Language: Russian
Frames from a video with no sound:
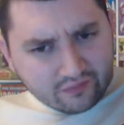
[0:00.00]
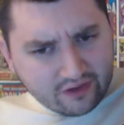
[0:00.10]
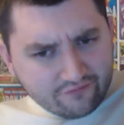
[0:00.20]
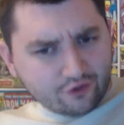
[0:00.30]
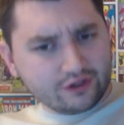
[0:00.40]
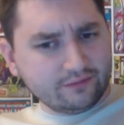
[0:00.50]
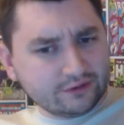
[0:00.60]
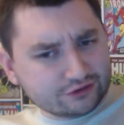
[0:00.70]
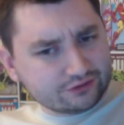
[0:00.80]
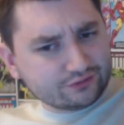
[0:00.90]
фоном
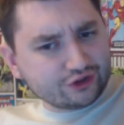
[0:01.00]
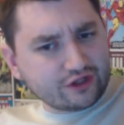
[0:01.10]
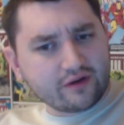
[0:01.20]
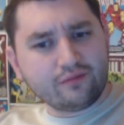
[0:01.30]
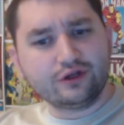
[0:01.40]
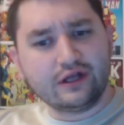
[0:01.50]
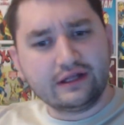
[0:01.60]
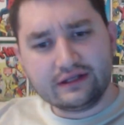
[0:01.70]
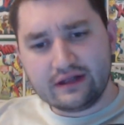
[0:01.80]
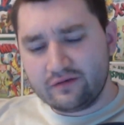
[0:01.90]
оно там что-то
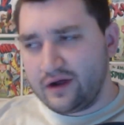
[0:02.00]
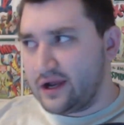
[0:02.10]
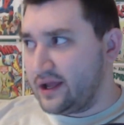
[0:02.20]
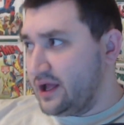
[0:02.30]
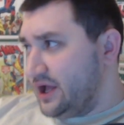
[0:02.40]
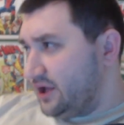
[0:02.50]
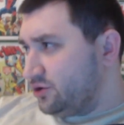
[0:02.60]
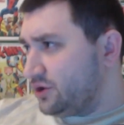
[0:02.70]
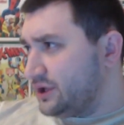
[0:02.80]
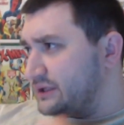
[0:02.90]
работает и нормально.
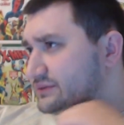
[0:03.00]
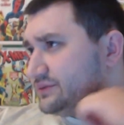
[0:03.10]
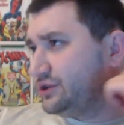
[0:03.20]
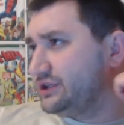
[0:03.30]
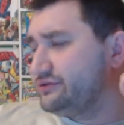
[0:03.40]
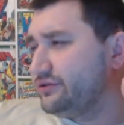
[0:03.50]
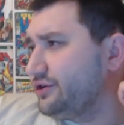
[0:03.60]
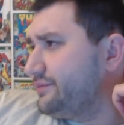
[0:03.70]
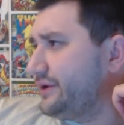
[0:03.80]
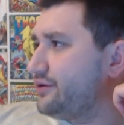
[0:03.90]
Ну или там смотришь,
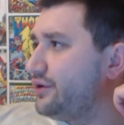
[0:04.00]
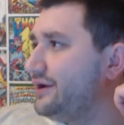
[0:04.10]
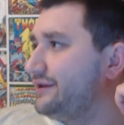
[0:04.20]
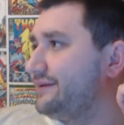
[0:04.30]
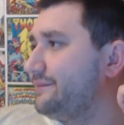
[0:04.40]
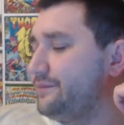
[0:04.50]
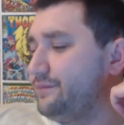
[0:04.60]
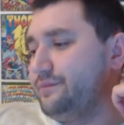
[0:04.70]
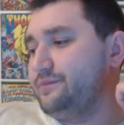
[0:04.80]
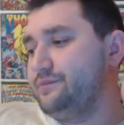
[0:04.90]
вроде прикольно, там
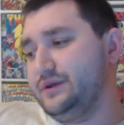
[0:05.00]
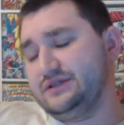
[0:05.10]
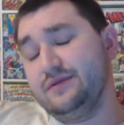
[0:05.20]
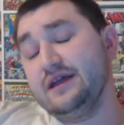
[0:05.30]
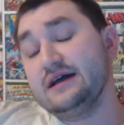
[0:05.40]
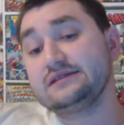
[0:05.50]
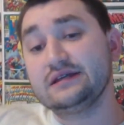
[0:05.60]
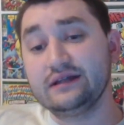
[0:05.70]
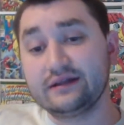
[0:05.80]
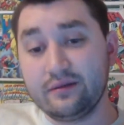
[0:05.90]
посмеяться
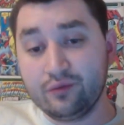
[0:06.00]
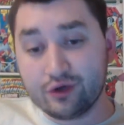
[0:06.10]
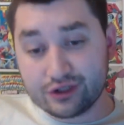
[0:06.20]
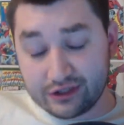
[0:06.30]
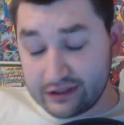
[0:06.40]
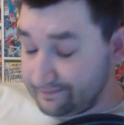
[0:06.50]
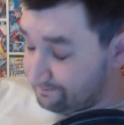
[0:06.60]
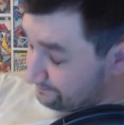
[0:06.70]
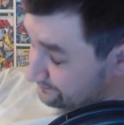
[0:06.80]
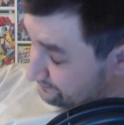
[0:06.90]
иногда можно, да?
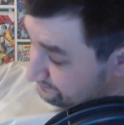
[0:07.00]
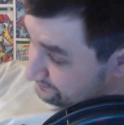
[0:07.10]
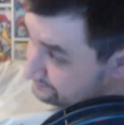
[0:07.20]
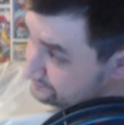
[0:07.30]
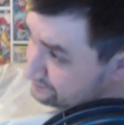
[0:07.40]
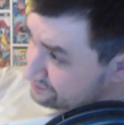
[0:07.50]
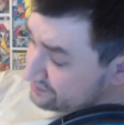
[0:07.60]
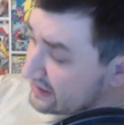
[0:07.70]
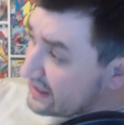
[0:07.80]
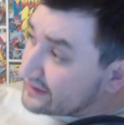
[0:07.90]

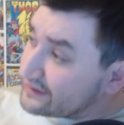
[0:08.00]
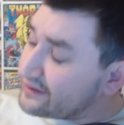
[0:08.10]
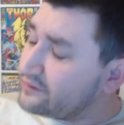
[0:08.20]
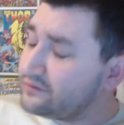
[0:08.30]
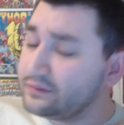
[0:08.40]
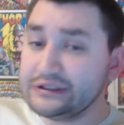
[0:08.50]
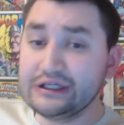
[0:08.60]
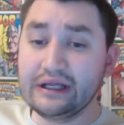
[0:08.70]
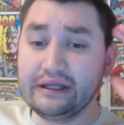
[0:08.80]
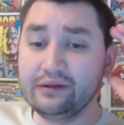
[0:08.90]
Это
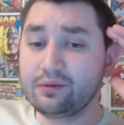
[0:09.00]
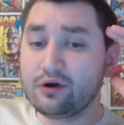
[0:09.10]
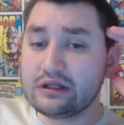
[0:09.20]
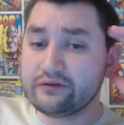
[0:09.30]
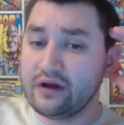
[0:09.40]
вообще я не против.